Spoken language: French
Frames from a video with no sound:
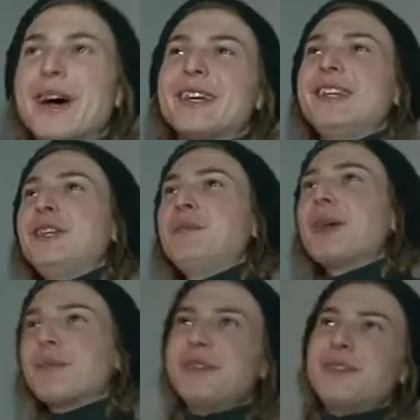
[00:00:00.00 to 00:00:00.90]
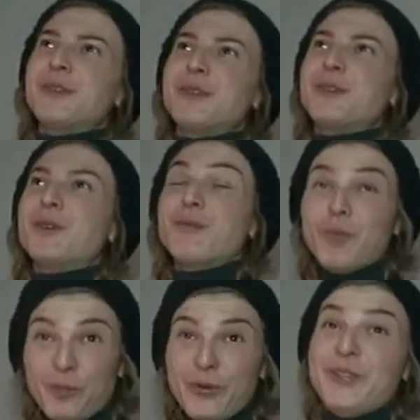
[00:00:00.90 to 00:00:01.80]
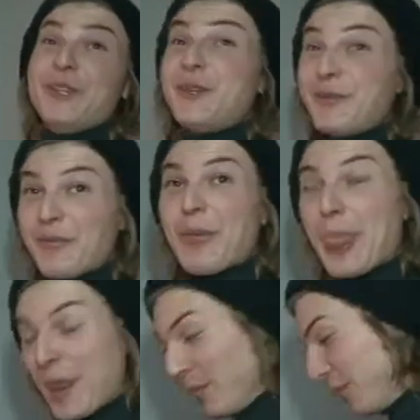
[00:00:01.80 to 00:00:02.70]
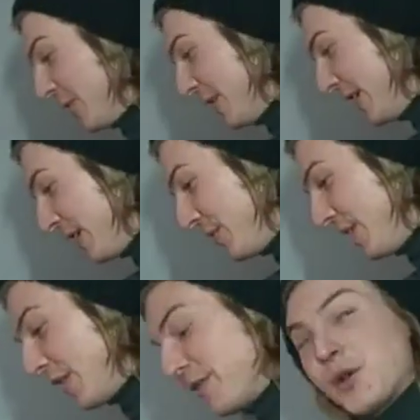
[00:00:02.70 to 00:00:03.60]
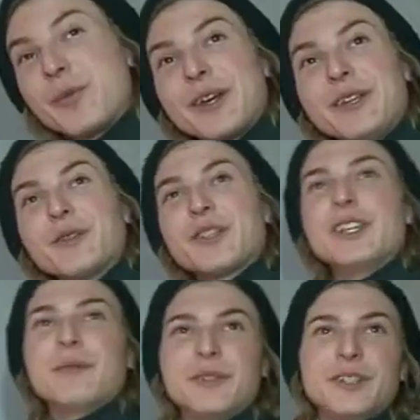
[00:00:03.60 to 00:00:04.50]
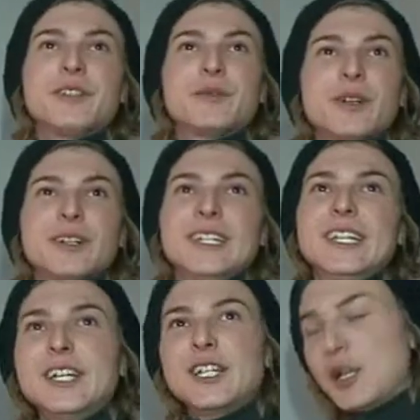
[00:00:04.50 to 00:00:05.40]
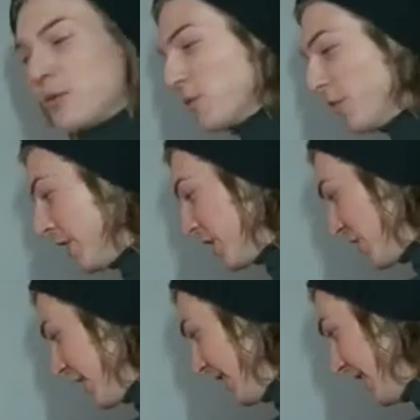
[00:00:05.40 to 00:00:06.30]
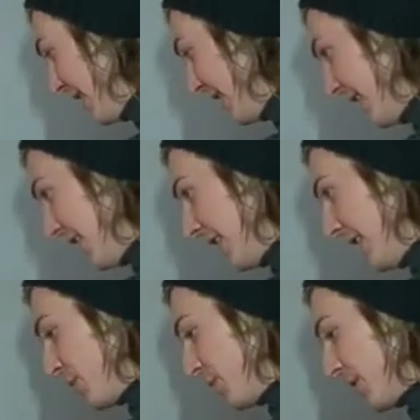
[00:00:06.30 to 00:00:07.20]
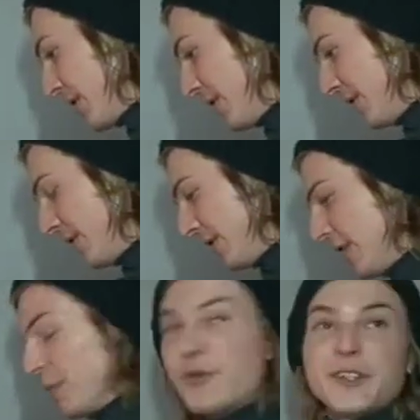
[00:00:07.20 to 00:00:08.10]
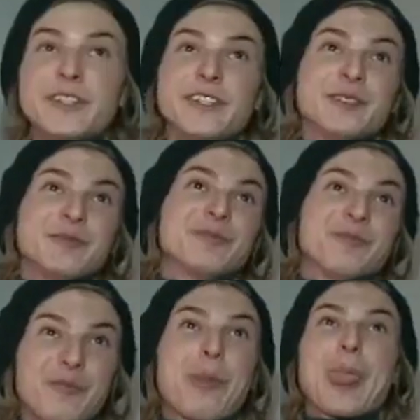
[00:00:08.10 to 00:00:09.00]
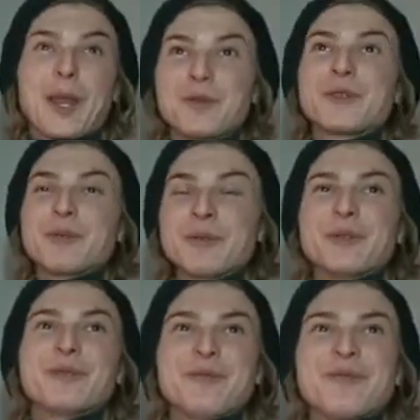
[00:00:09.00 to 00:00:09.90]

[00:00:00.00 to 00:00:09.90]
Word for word: Paris, Perpignan, Montpellier. Montpellier, et puis il arrivé sur Paris, donc il a une petite histoire. Il a beaucoup voyagé, et je pense qu'il est un peu fatigué, tout simplement.